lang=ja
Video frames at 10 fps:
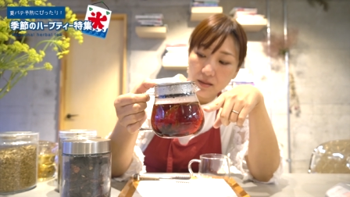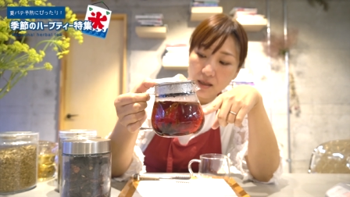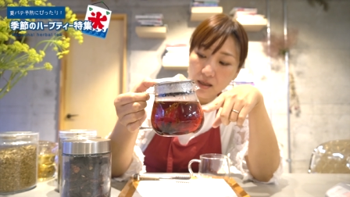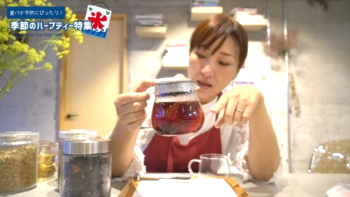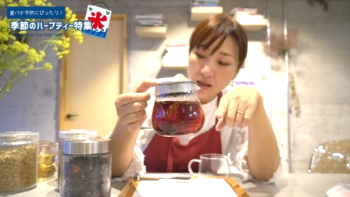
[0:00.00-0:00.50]

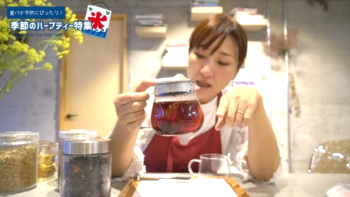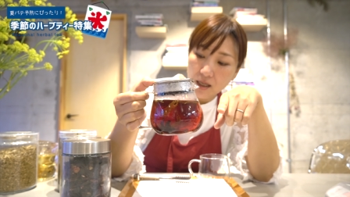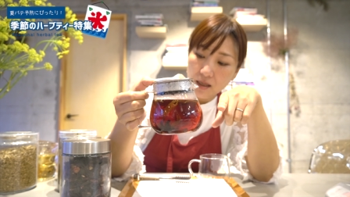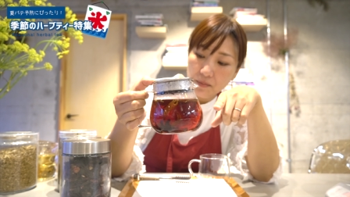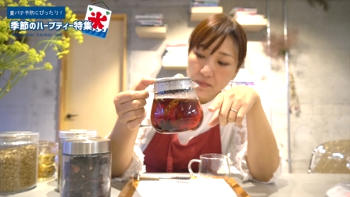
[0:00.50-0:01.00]
で
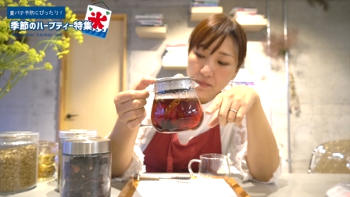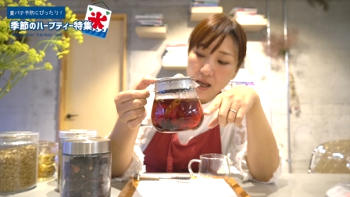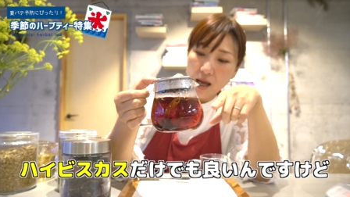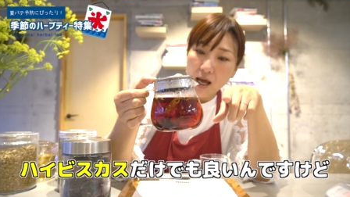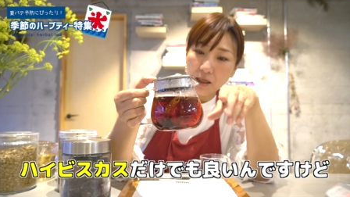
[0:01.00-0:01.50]
ま
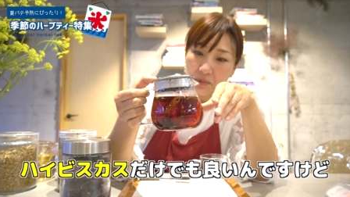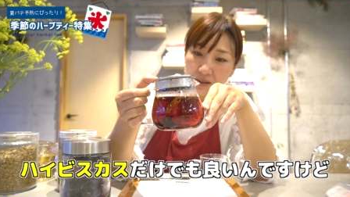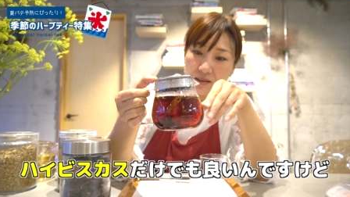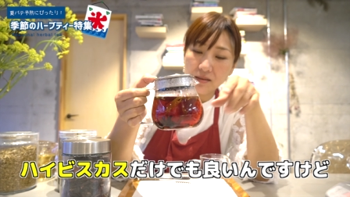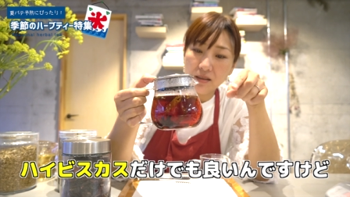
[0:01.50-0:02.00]
あ、
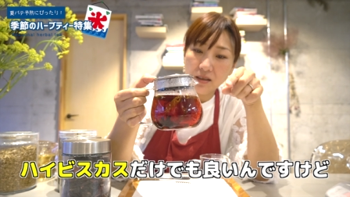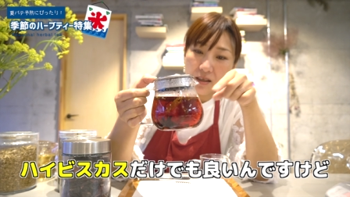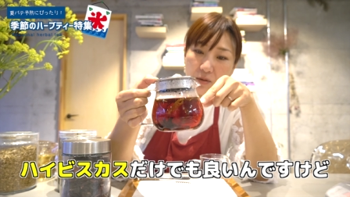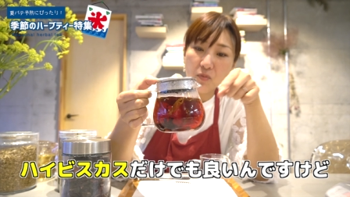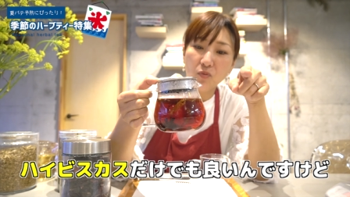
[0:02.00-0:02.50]
ハイビスカスだ
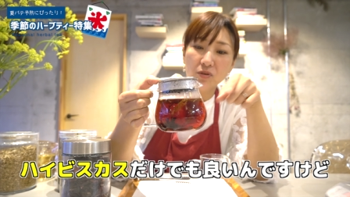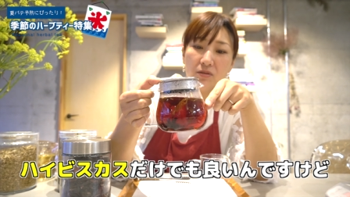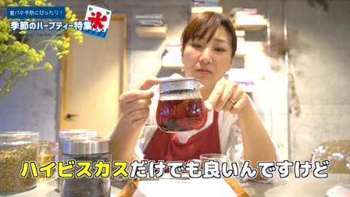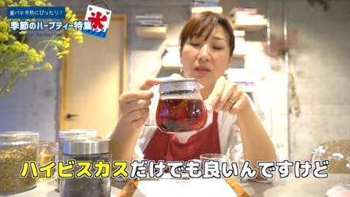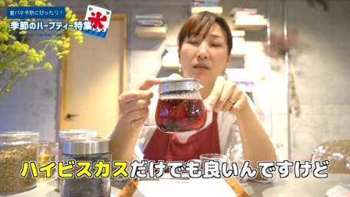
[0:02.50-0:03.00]
けでももち
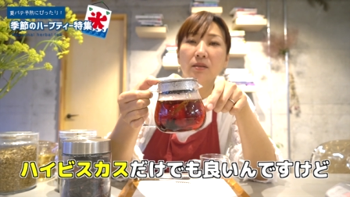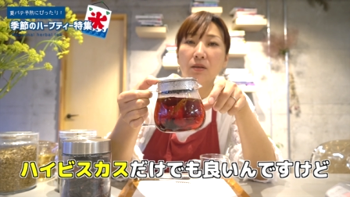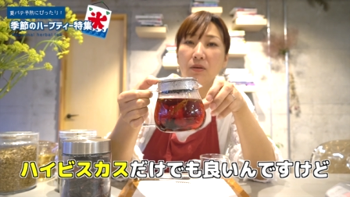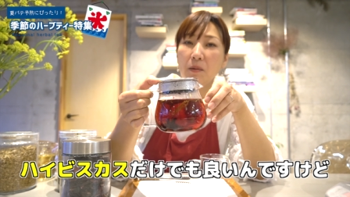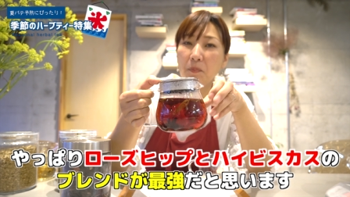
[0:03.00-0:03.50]
ろんいいんです
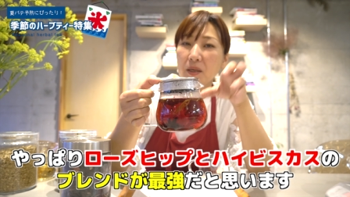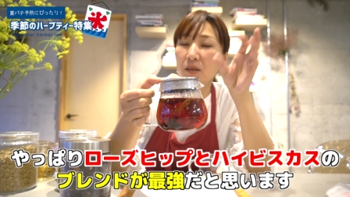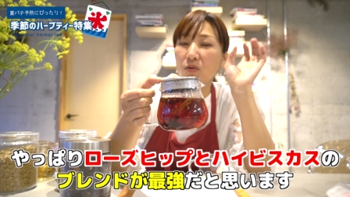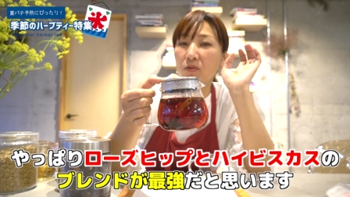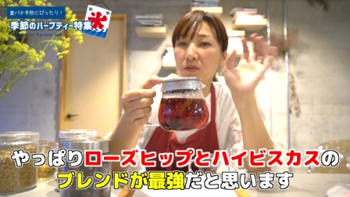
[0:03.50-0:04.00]
けど、やっぱ
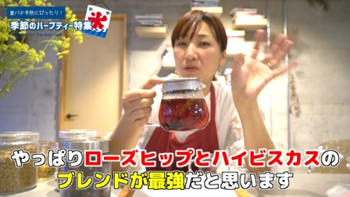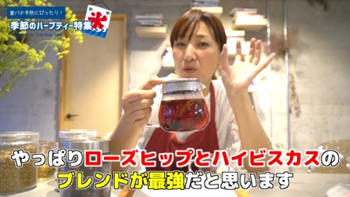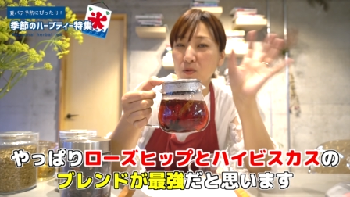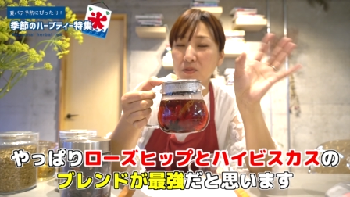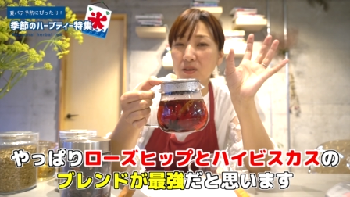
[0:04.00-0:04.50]
りロー、
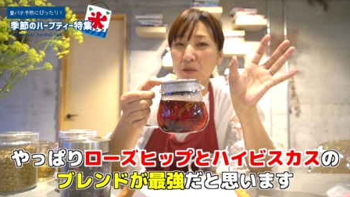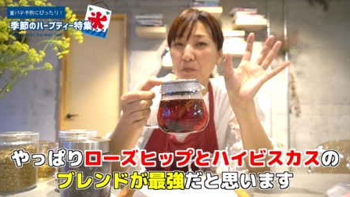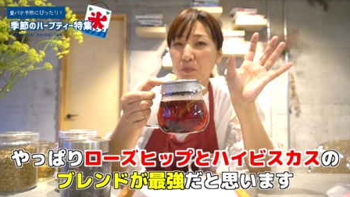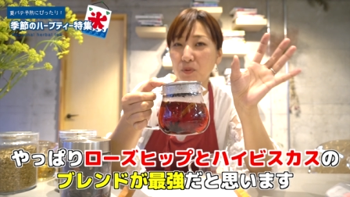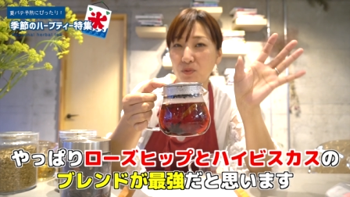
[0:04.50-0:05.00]

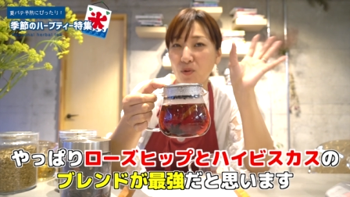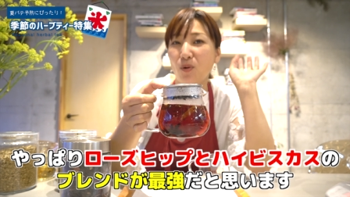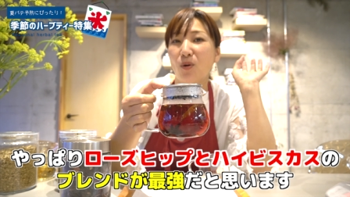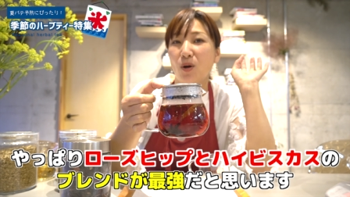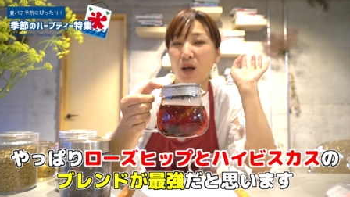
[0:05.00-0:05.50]
ローズヒップ
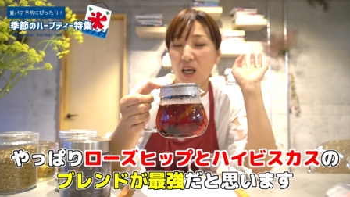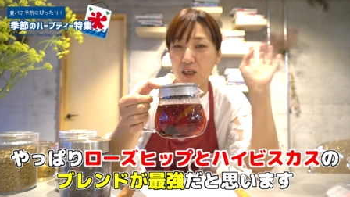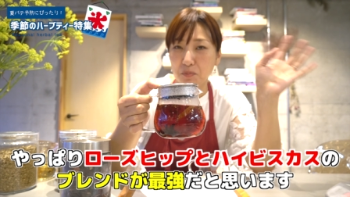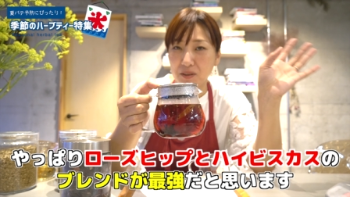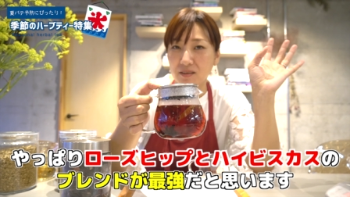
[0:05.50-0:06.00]
と
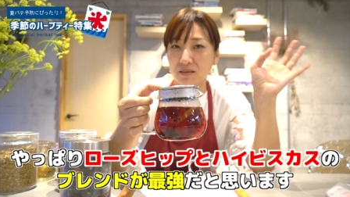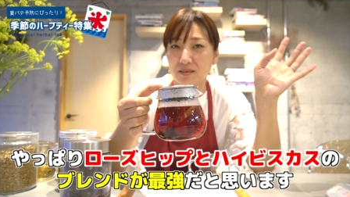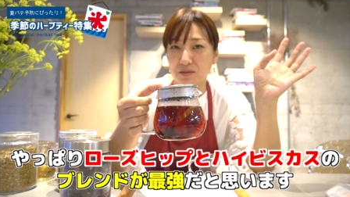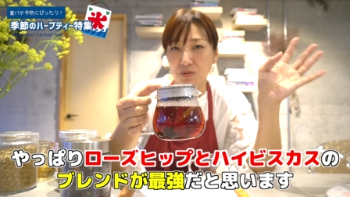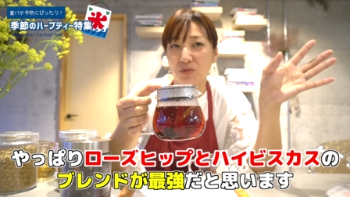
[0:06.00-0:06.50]

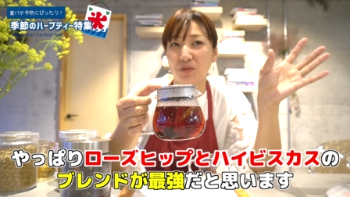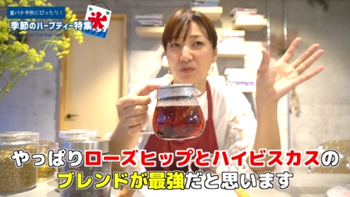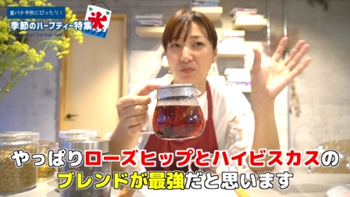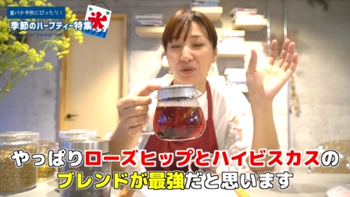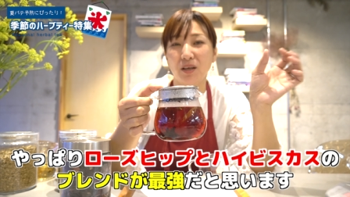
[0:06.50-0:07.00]
ハイビスカス
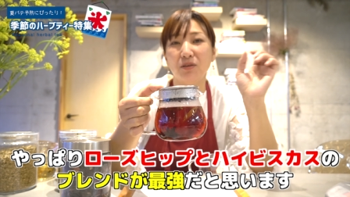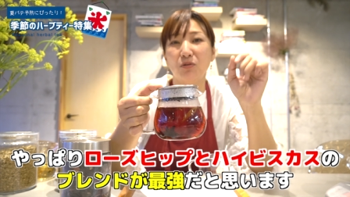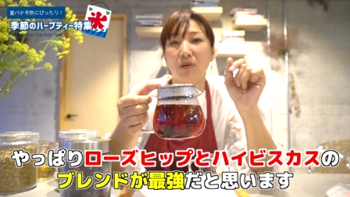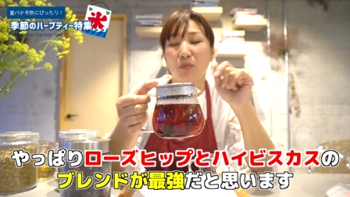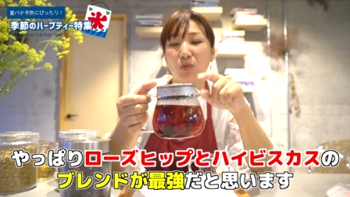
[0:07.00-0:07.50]
の
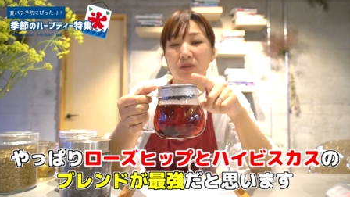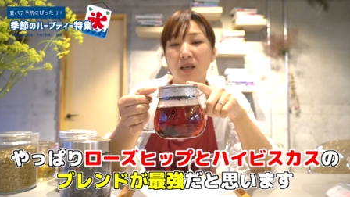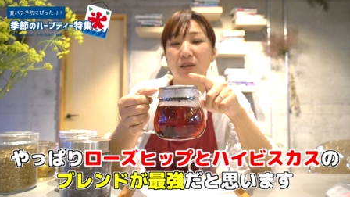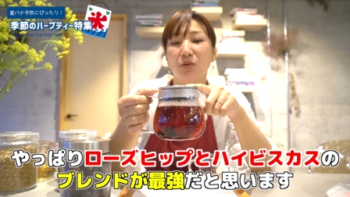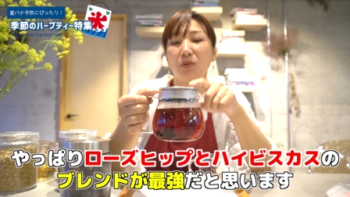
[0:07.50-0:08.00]
ブレンドはもう
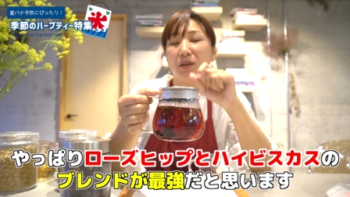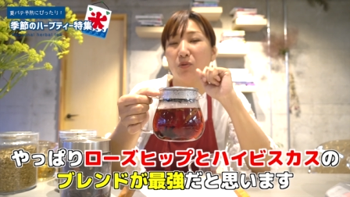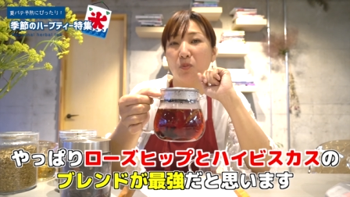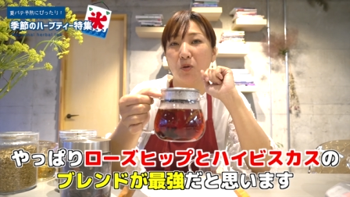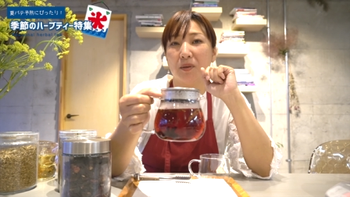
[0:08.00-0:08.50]
最強だと
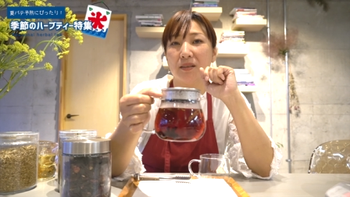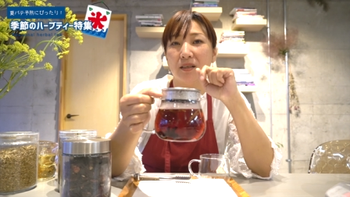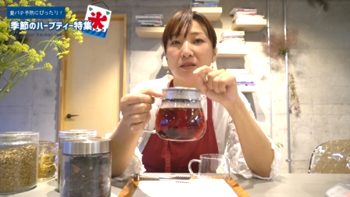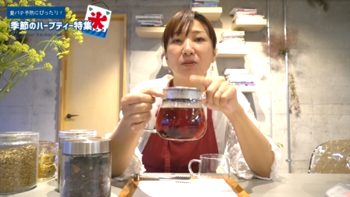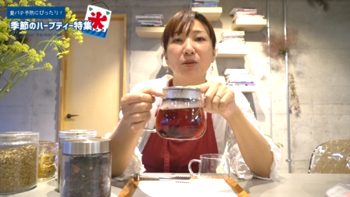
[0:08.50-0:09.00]
思います。
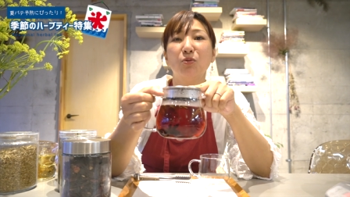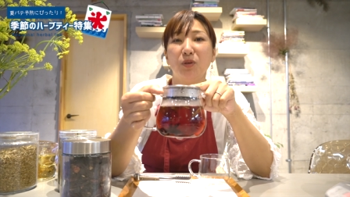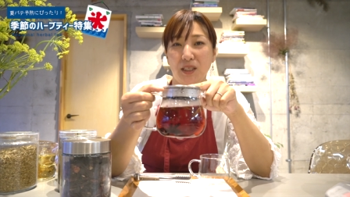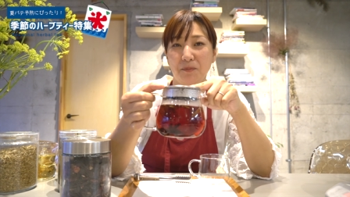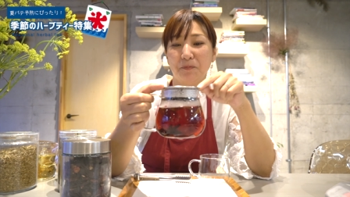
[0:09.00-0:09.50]
夏は特
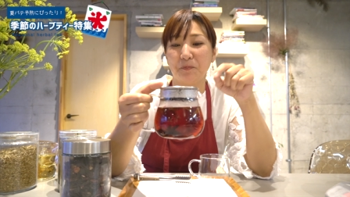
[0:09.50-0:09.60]
に。